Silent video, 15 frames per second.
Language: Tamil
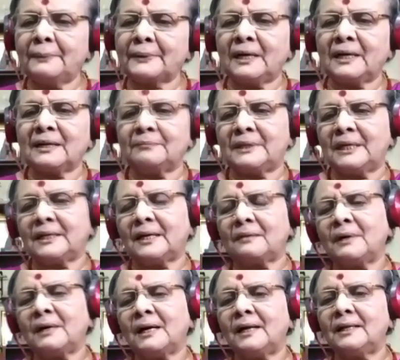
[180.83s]
பிராரப்த
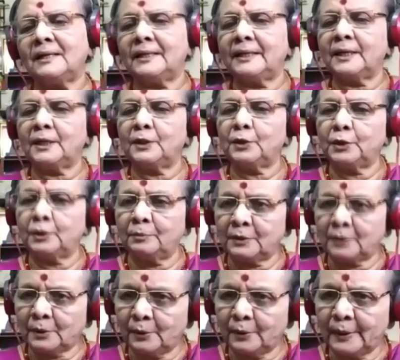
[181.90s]
கர்மங்களிலிருந்தும்
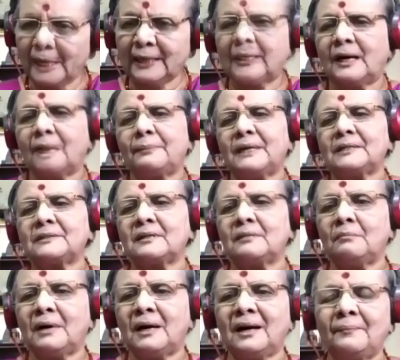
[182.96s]
கூட
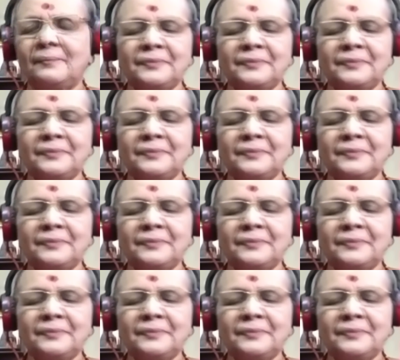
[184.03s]
காப்பாற்றம்மா